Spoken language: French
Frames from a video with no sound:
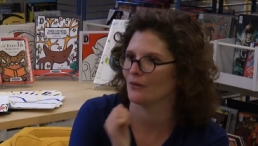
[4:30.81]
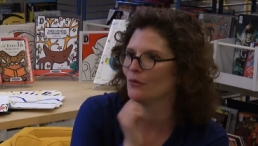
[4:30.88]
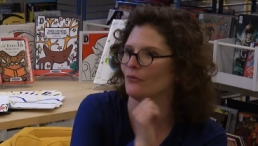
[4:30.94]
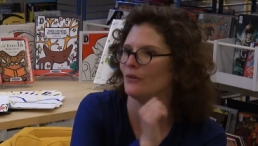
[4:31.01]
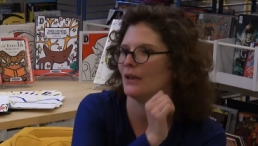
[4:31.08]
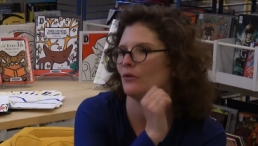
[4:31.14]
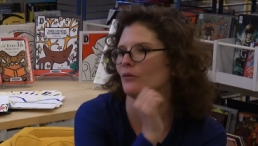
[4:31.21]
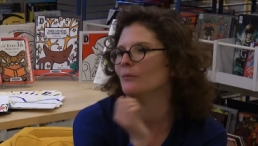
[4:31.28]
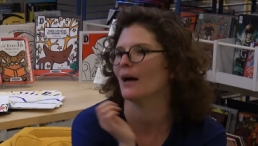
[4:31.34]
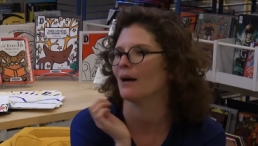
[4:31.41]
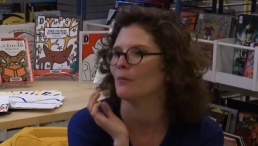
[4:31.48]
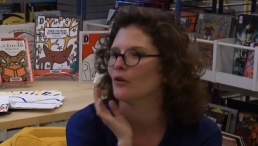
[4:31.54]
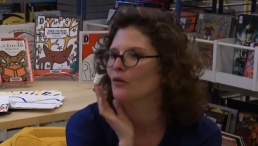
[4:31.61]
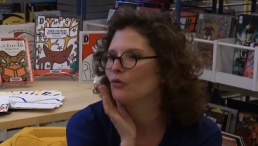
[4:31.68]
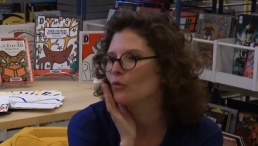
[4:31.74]
devienne une
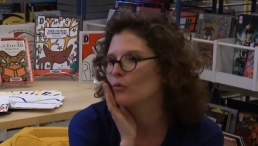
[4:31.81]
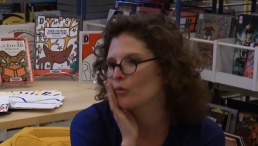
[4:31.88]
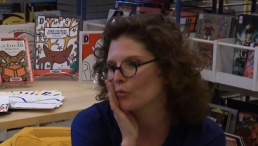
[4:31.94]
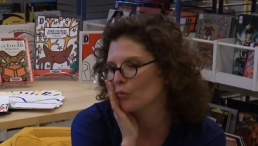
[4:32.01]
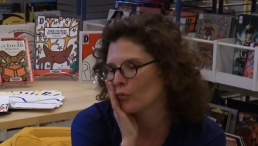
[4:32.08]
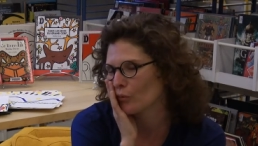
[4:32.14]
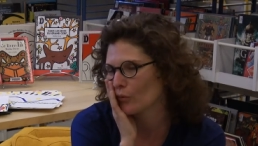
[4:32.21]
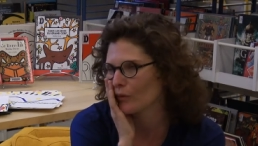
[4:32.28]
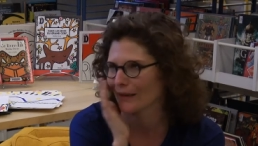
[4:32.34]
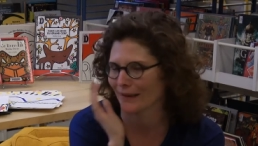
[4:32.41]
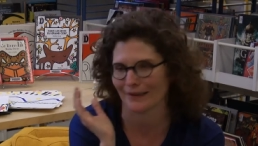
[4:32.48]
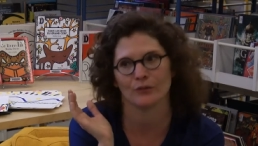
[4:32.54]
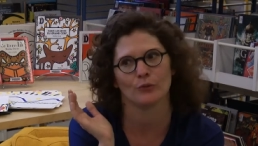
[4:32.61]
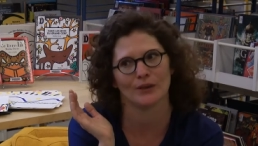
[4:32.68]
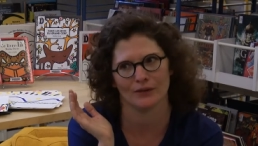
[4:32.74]
marmotte Donc on
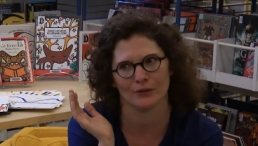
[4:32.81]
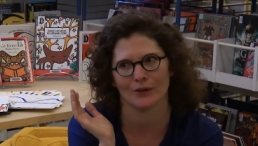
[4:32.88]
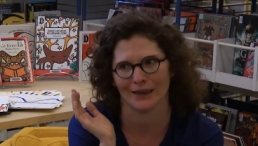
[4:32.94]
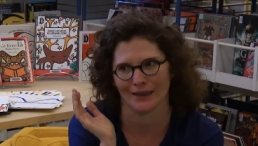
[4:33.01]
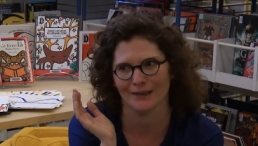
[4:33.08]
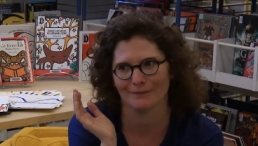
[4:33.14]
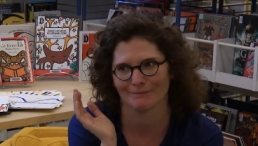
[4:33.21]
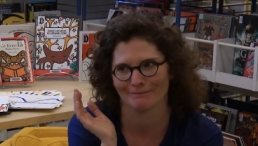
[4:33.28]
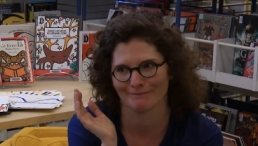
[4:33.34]
réduit les oreilles.